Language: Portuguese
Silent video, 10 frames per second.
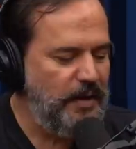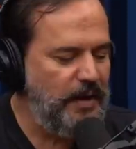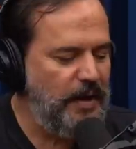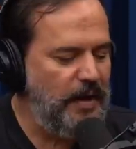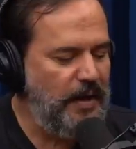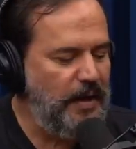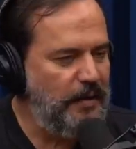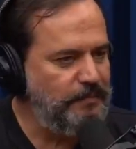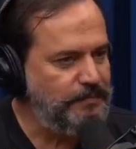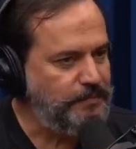É,
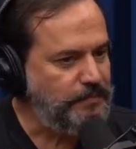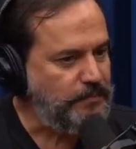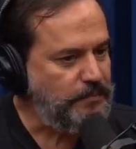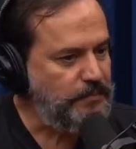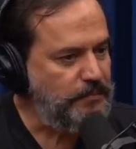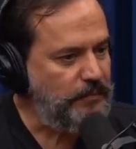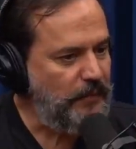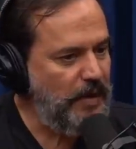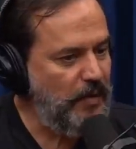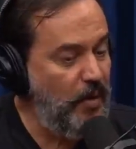ah.
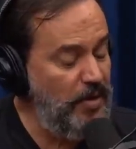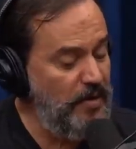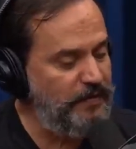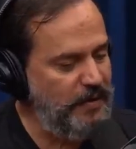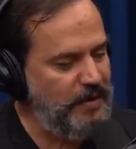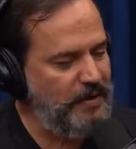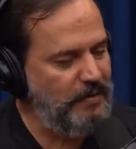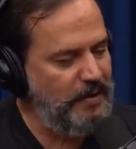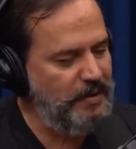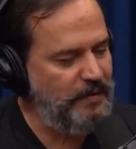Quando eu vi
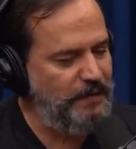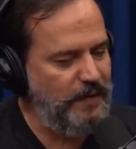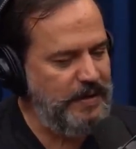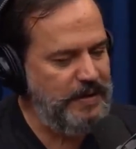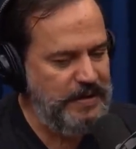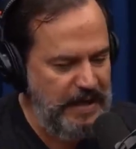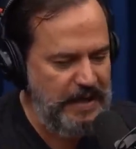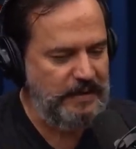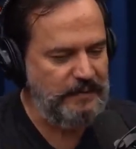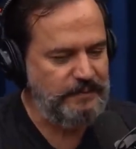aquilo ali, eu falei,
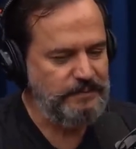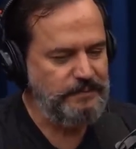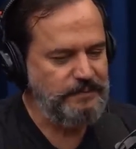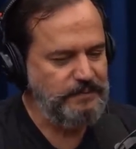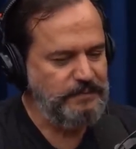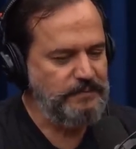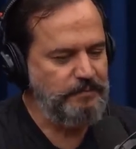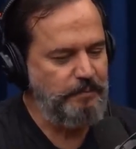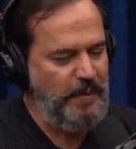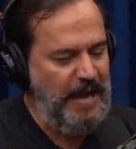cara,
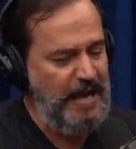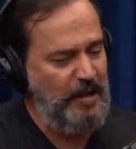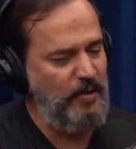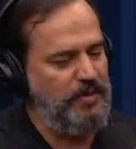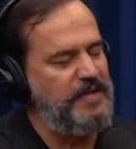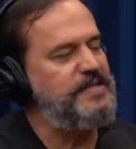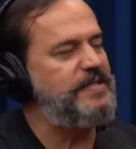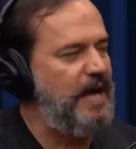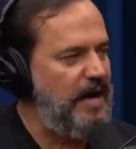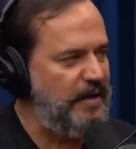pelo que
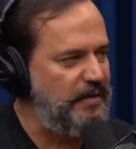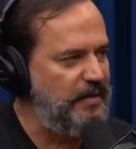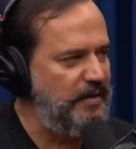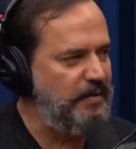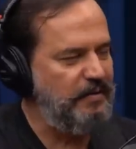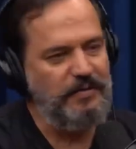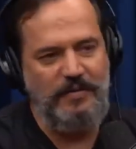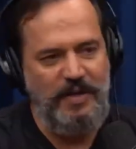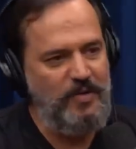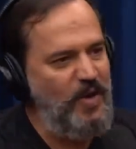está aqui,
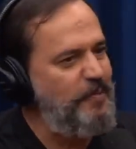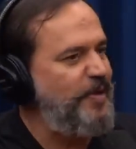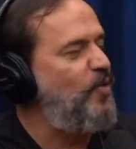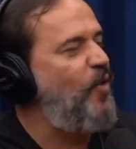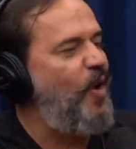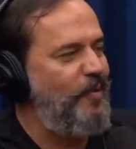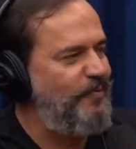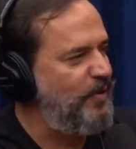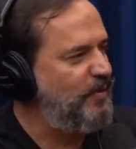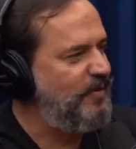não é pelo
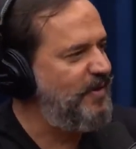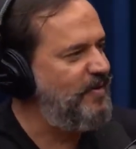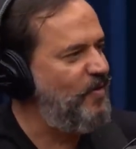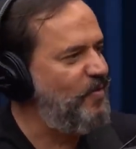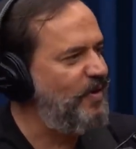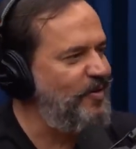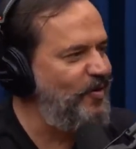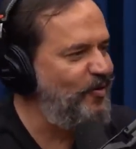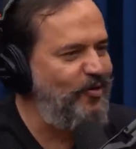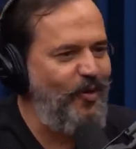óbvio, eu não, eu
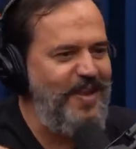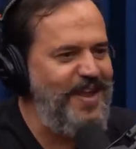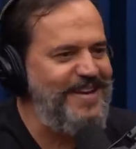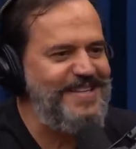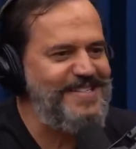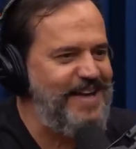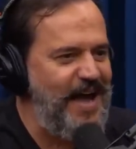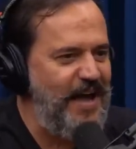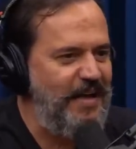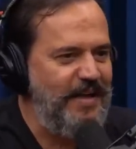não vou
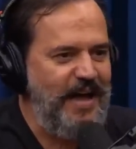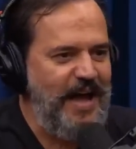analisar